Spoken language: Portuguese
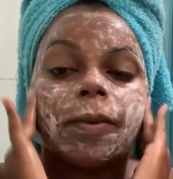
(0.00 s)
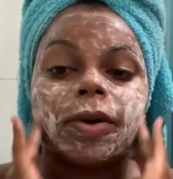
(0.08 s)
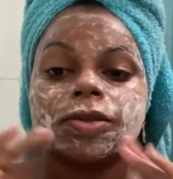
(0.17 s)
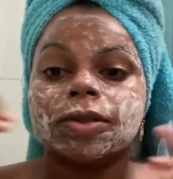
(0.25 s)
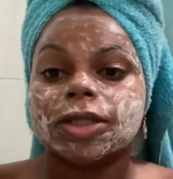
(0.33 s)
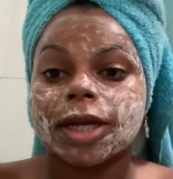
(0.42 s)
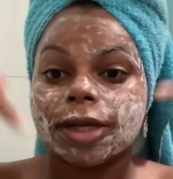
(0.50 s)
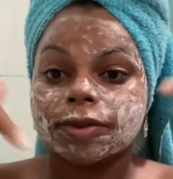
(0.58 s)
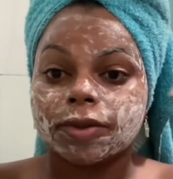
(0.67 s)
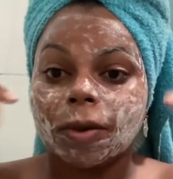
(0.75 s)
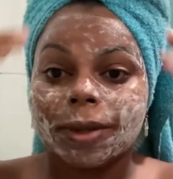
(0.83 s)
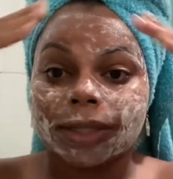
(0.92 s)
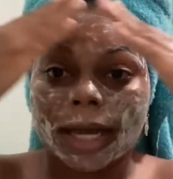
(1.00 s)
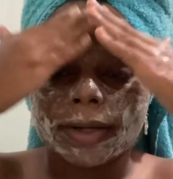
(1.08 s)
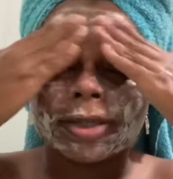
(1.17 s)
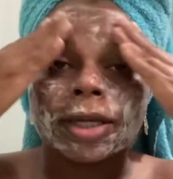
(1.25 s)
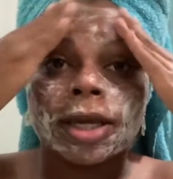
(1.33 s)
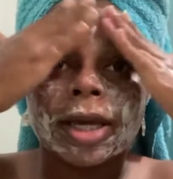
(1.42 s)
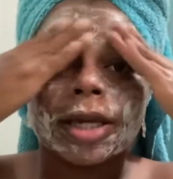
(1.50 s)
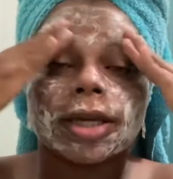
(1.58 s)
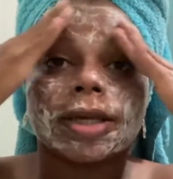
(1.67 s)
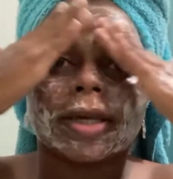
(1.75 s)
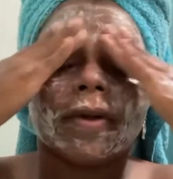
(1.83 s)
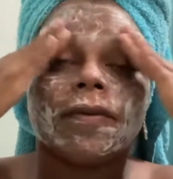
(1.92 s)
É só deixar aqui nos comentários
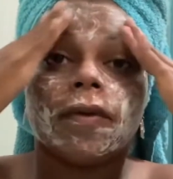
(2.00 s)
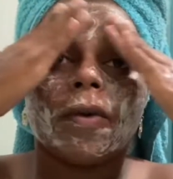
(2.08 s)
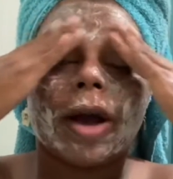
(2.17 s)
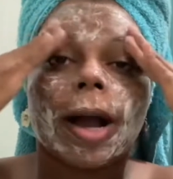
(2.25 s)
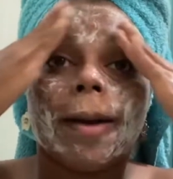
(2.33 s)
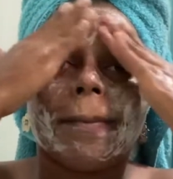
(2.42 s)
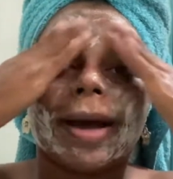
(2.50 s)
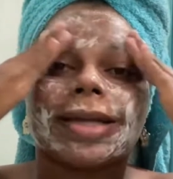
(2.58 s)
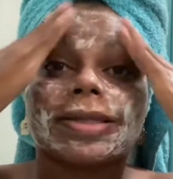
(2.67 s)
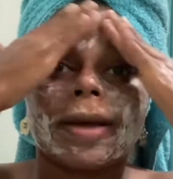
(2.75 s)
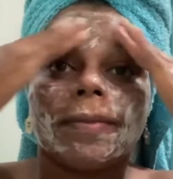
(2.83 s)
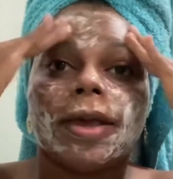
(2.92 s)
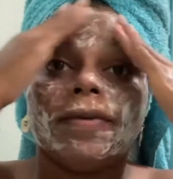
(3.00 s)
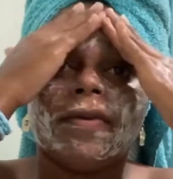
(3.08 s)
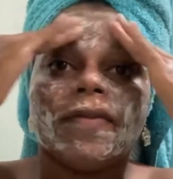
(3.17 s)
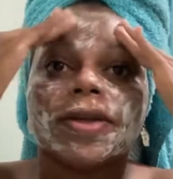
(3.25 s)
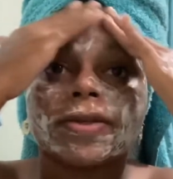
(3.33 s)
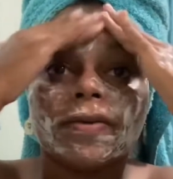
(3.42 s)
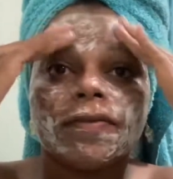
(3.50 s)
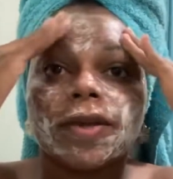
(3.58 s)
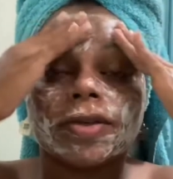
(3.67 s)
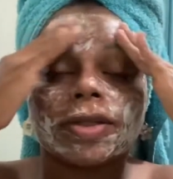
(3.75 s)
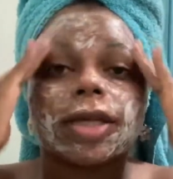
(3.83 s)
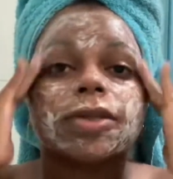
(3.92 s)
que eu vou amar saber e vou fazer um
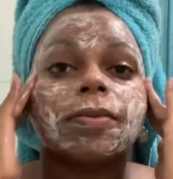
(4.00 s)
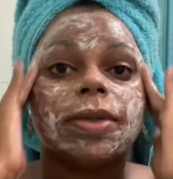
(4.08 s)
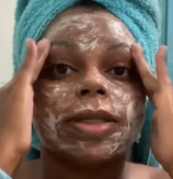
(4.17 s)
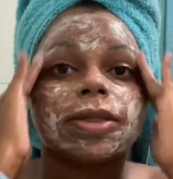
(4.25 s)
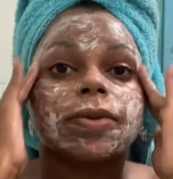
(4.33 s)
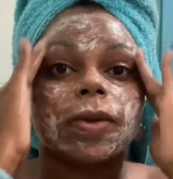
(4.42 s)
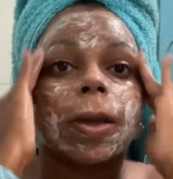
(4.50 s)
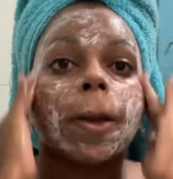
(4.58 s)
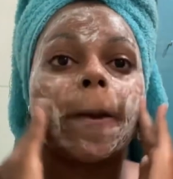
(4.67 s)
vídeo, né, sobre isso.